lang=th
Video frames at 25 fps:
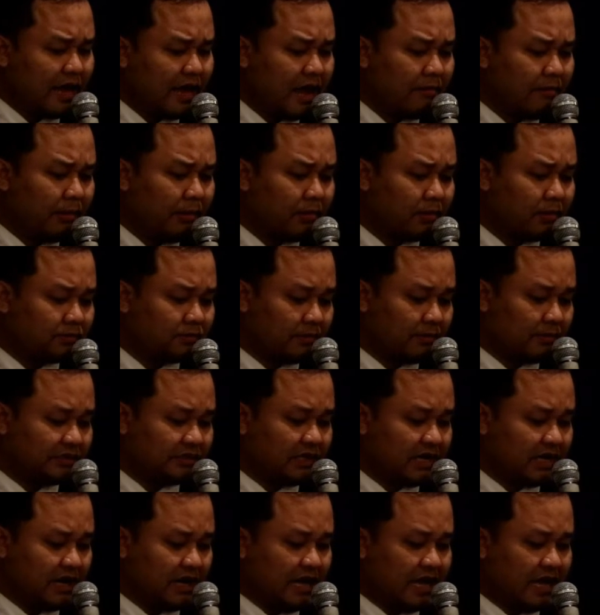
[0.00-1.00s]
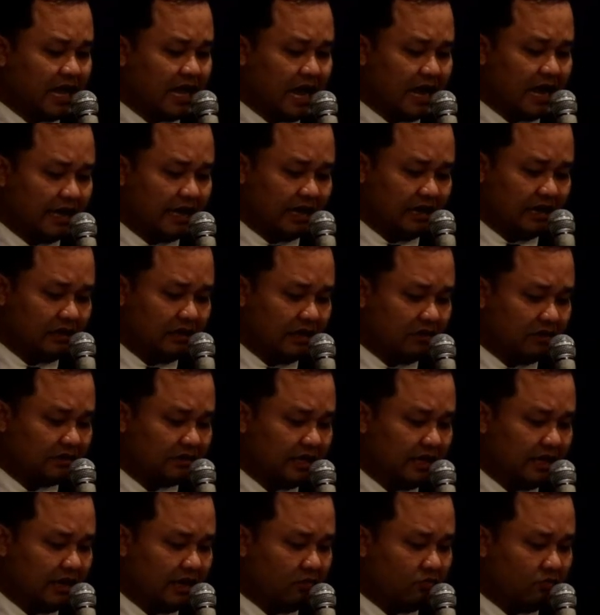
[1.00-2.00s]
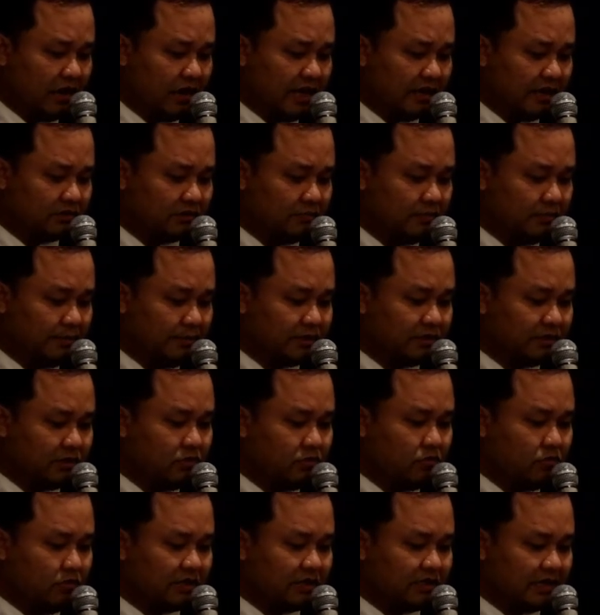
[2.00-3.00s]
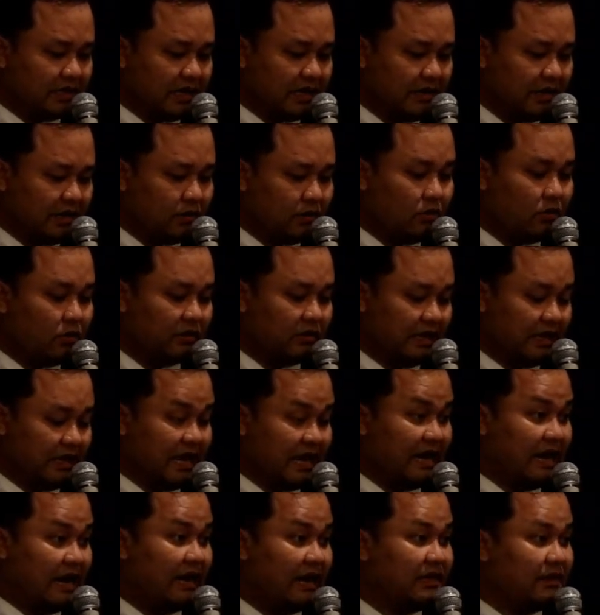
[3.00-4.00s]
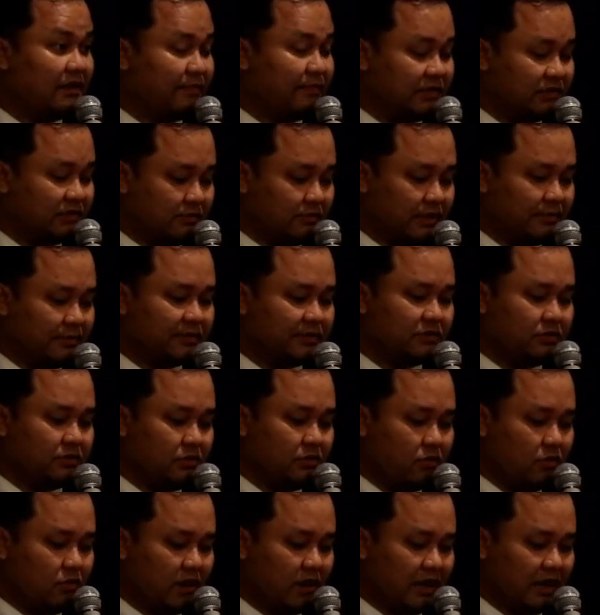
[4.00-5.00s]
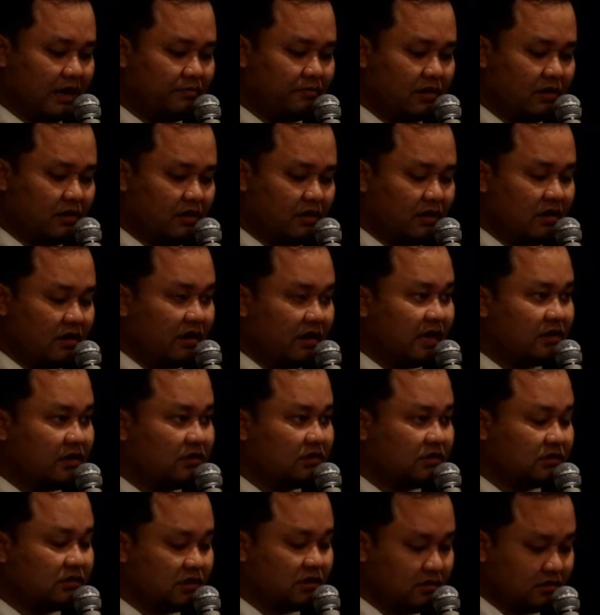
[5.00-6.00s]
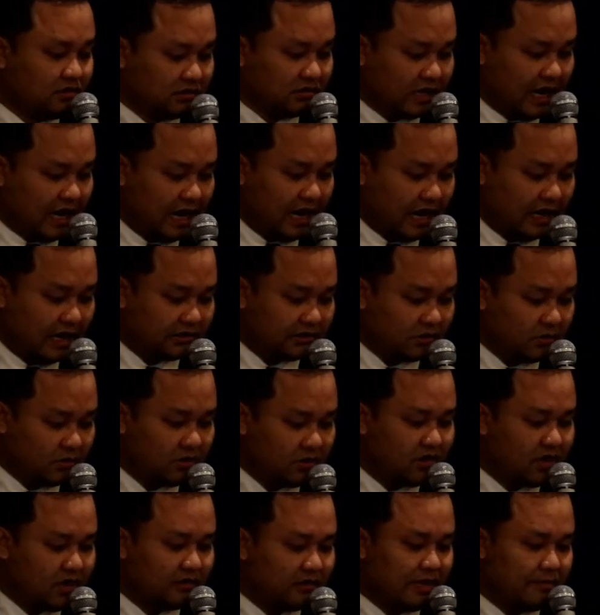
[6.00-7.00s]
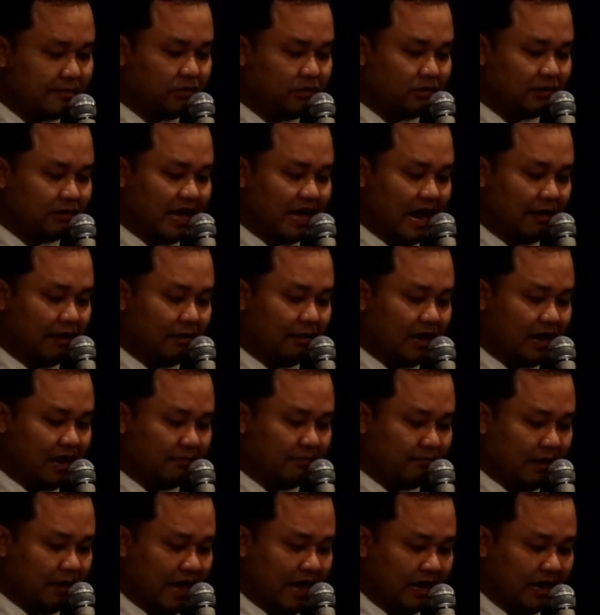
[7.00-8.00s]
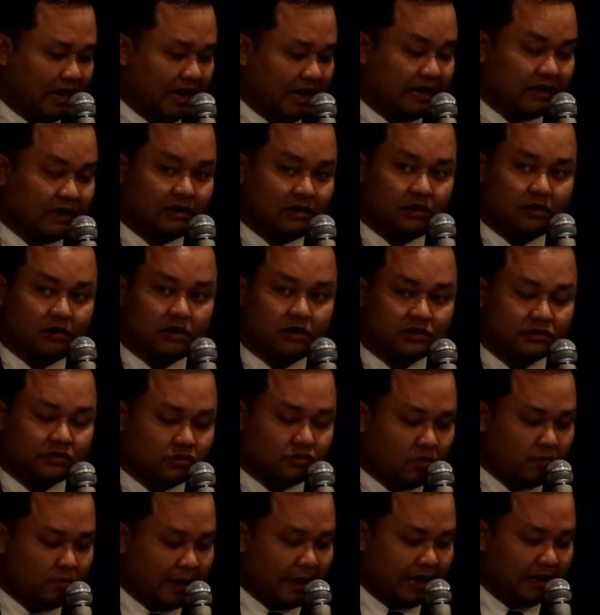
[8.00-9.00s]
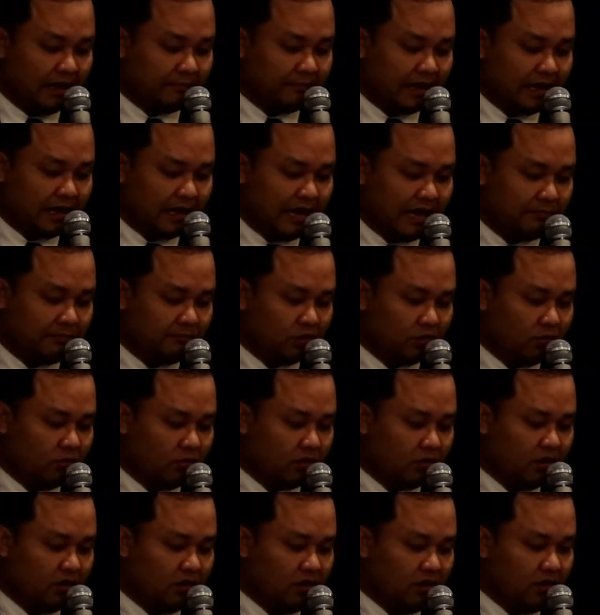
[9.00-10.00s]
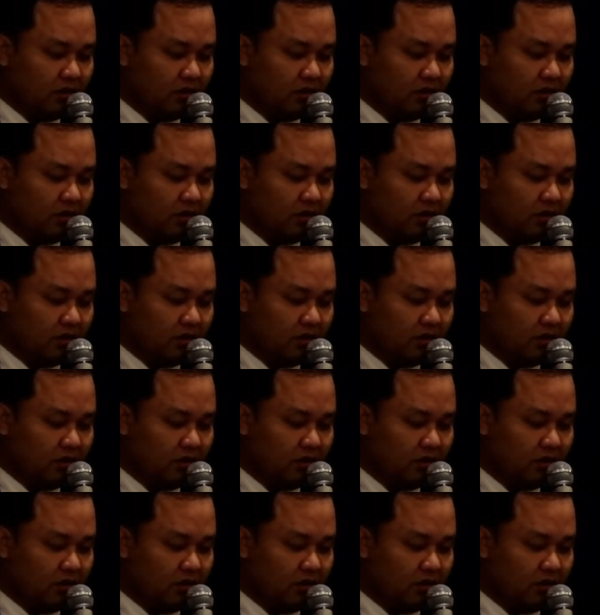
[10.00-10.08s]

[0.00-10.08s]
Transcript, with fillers: งานพระบรมศพรัชกาลที่5เนี่ย เราจะเห็นว่าสมเด็จพระเจ้าอยู่หัวรัชกาลที่ 6 ในขณะนั้นยังเป็นสมเด็จพระเจ้าอยู่หัวนะครับท่านส่งเครื่องเต็มยศทหารมหาเล็กแล้วก็ทรงพันพระดำทุก